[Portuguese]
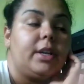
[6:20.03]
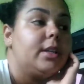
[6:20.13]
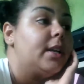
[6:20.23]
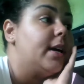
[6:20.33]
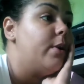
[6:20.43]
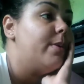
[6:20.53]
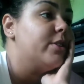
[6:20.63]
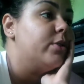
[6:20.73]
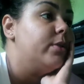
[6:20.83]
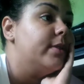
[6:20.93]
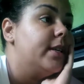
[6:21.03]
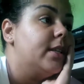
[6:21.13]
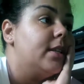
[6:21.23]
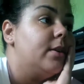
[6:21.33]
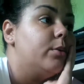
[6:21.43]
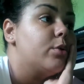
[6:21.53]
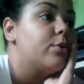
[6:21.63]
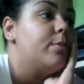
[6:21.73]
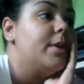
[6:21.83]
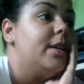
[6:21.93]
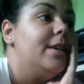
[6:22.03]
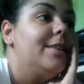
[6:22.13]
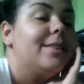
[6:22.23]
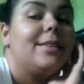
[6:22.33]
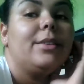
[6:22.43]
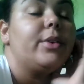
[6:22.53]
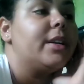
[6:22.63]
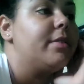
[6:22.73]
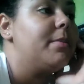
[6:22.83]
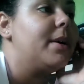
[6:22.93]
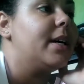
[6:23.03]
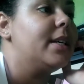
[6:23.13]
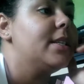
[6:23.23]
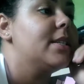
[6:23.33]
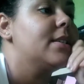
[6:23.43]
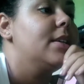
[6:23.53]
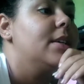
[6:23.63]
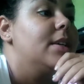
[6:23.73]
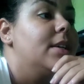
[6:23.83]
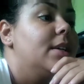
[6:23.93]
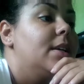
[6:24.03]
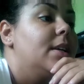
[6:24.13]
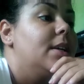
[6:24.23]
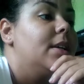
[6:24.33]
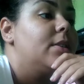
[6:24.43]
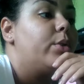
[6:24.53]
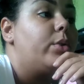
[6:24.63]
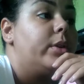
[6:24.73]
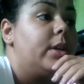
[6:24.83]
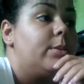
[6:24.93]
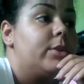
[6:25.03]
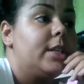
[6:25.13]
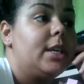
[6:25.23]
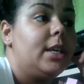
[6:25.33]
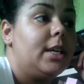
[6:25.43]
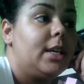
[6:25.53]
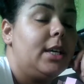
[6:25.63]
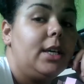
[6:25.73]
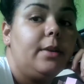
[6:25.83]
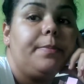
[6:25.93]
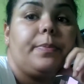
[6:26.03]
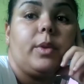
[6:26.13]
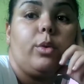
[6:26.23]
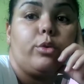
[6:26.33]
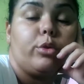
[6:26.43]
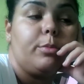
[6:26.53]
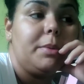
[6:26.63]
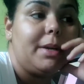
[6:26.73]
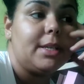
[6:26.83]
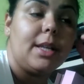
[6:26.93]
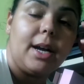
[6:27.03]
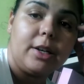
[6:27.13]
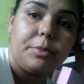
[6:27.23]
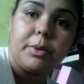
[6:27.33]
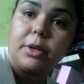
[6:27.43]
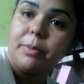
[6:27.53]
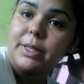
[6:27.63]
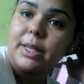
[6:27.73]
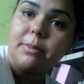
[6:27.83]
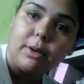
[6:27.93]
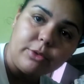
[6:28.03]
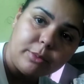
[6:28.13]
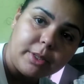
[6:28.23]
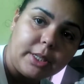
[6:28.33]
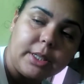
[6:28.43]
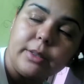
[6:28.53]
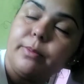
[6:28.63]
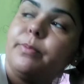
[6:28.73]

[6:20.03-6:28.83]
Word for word: que entregar umas ontem, então eu sumi, não gravei mais. Tô colocando a musiquinha aqui. Hoje eu subi mais tarde porque eu passei mal de manhã.